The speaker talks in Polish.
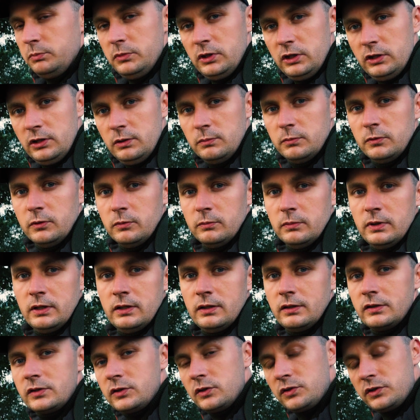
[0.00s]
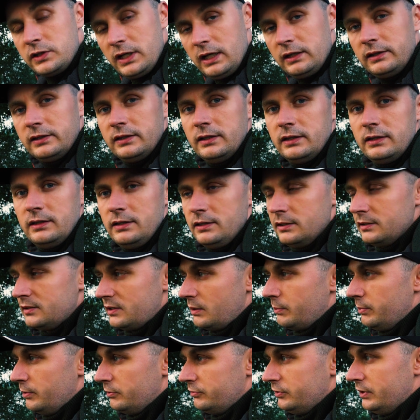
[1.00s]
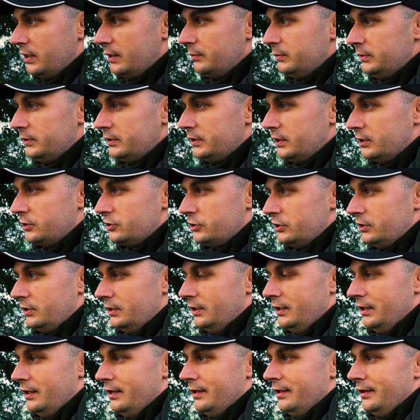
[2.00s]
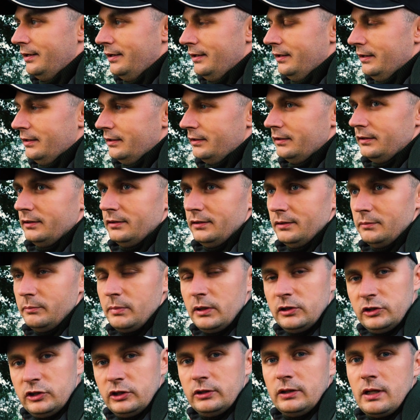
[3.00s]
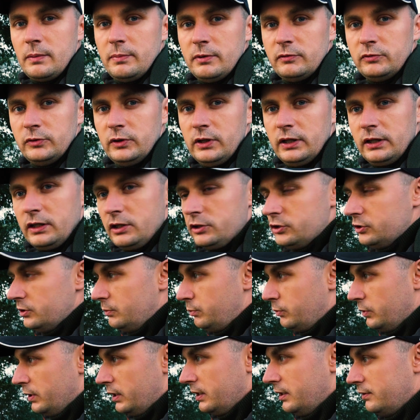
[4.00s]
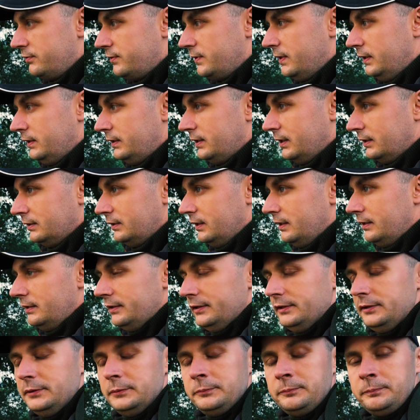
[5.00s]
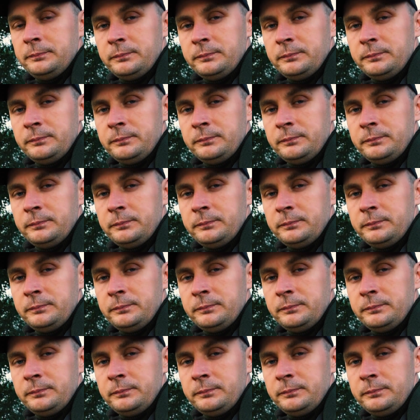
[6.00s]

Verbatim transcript: minimum socjalne zapewniamy, także y, będzie na pewno jakaś ciepła kawka i tak dalej.